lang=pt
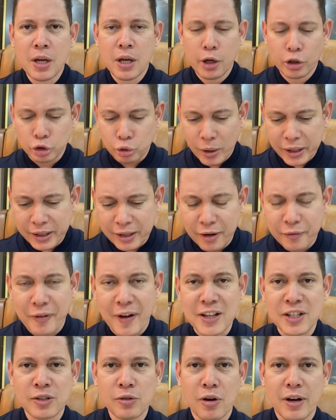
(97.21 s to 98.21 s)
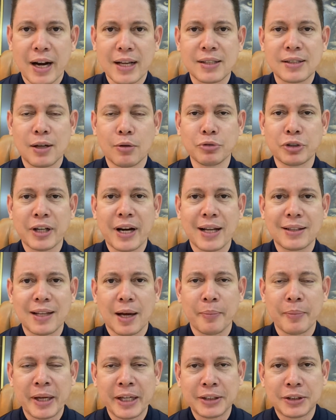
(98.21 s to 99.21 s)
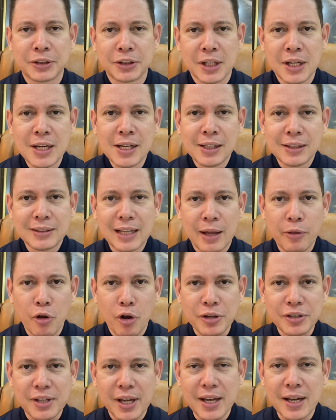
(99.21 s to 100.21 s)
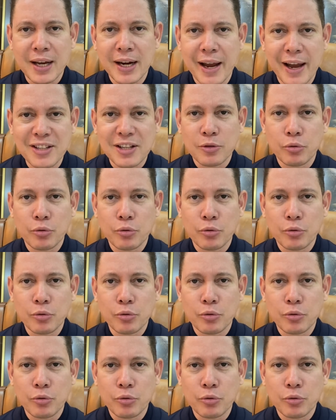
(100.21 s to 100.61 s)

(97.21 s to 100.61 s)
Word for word: Eu estou aqui fazendo oração diretamente da nossa igreja,